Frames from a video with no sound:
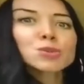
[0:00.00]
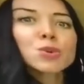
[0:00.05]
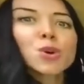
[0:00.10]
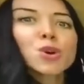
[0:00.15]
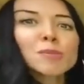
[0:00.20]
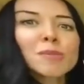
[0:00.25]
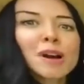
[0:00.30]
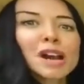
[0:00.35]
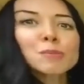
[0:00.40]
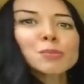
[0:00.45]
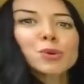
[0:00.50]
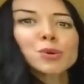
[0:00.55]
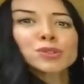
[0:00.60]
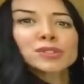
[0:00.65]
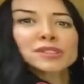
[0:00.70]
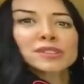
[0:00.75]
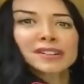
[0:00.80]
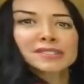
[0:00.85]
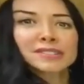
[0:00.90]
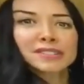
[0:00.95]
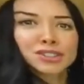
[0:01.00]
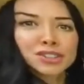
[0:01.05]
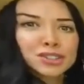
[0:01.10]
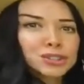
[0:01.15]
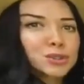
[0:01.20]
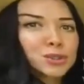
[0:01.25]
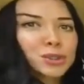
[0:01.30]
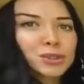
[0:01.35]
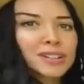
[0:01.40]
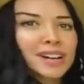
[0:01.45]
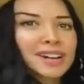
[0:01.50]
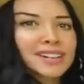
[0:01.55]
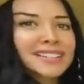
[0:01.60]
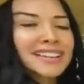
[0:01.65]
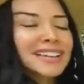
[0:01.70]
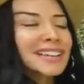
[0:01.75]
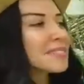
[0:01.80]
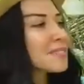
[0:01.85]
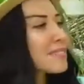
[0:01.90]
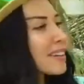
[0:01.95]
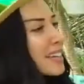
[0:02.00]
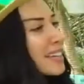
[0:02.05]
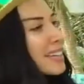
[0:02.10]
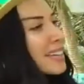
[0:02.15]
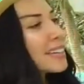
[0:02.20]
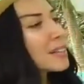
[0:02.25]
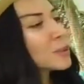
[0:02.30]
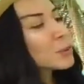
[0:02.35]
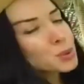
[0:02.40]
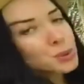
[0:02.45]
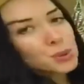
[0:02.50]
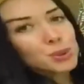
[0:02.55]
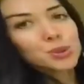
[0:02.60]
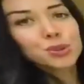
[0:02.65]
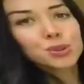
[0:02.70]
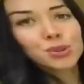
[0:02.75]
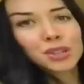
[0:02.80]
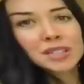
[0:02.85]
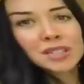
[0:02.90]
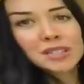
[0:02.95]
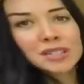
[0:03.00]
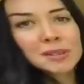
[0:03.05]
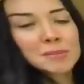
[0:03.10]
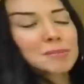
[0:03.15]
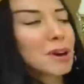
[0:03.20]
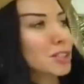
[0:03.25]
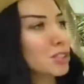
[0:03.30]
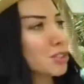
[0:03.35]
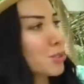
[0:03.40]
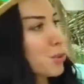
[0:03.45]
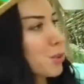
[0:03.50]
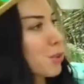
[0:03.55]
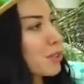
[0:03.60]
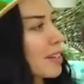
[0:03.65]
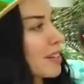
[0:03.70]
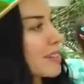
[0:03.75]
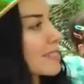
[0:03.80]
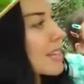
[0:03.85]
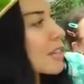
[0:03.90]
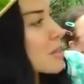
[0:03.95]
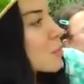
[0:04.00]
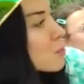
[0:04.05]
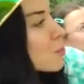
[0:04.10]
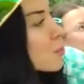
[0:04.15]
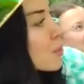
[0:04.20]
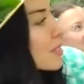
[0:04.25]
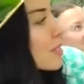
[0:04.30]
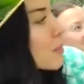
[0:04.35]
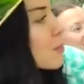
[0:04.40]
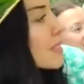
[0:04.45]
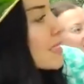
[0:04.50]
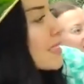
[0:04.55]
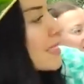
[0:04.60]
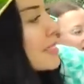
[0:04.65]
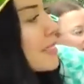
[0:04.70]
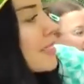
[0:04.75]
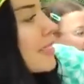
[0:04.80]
normal boyutlarda çıkıyorlar ve uçuşuna başlıyorlar. Burada bakın